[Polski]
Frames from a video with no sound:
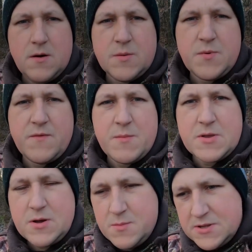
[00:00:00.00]

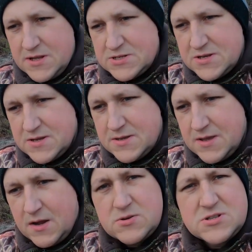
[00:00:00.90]
Odpowiemy na komentarze,
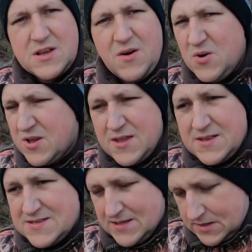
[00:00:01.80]
jako że
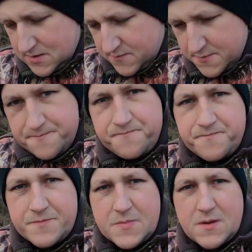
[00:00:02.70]
ogień standardowo
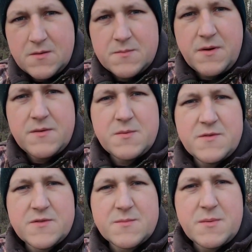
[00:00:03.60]
Pewnie
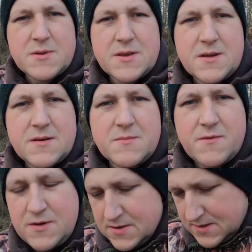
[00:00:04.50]
mi wytrzyma bateria?
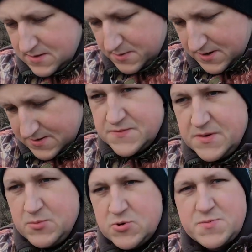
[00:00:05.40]
Powinna. Dobra, z
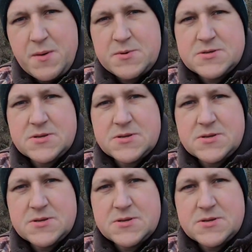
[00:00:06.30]
filmu już miałem